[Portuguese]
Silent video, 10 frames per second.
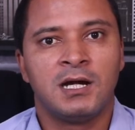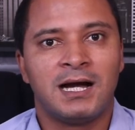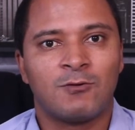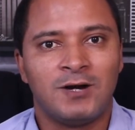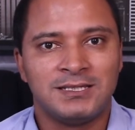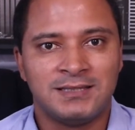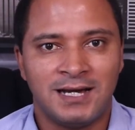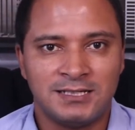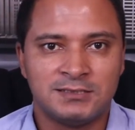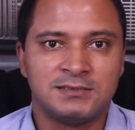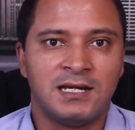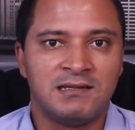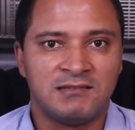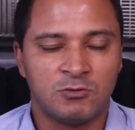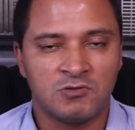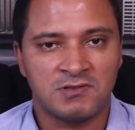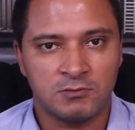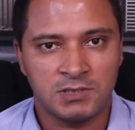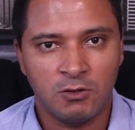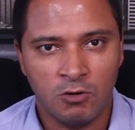a qualidade da
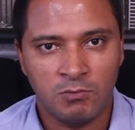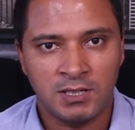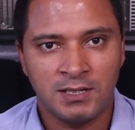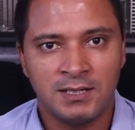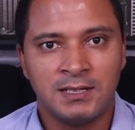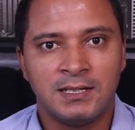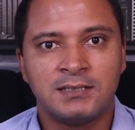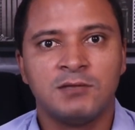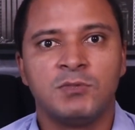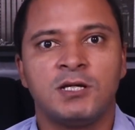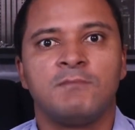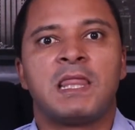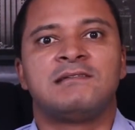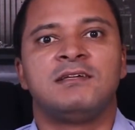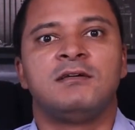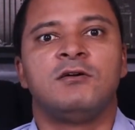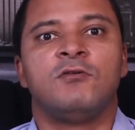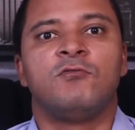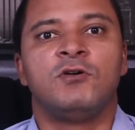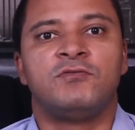execução da obra e também se
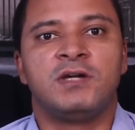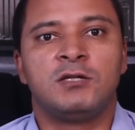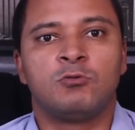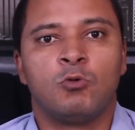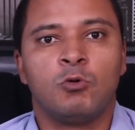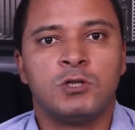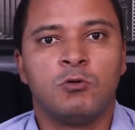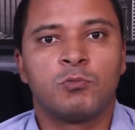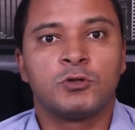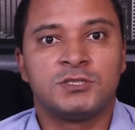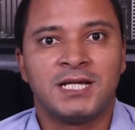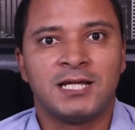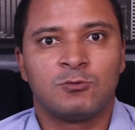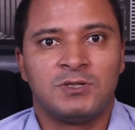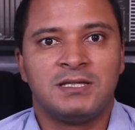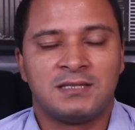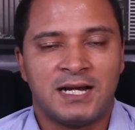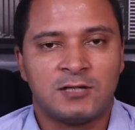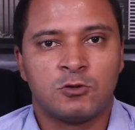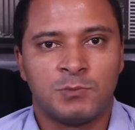foi feito ou não um projeto e
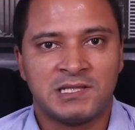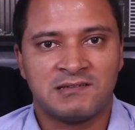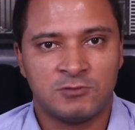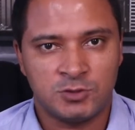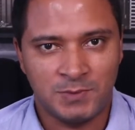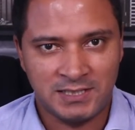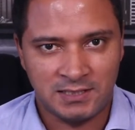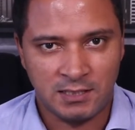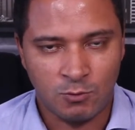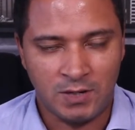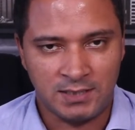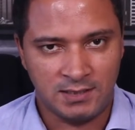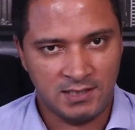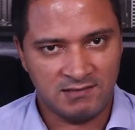entrega a documentação de maneira adequada.